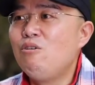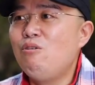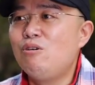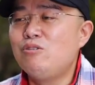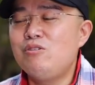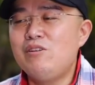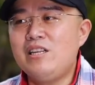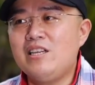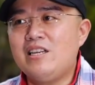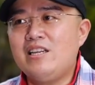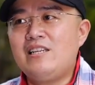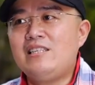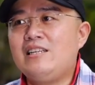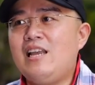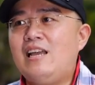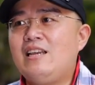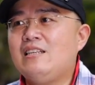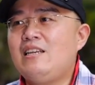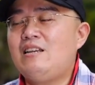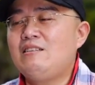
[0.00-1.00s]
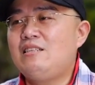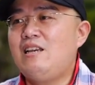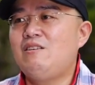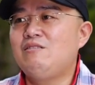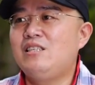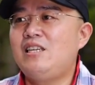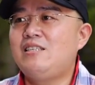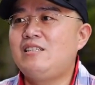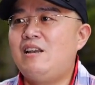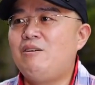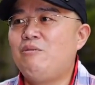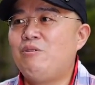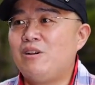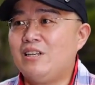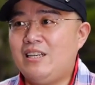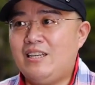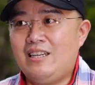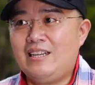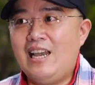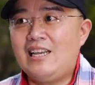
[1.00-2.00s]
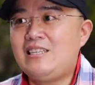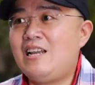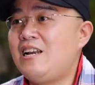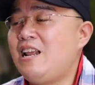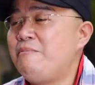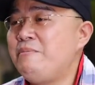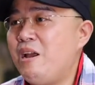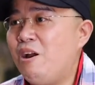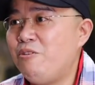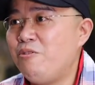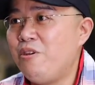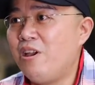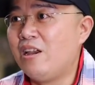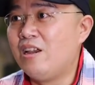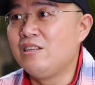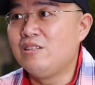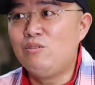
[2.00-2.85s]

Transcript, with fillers: 过去你可能看像像现在我可能看起来脸比较圆，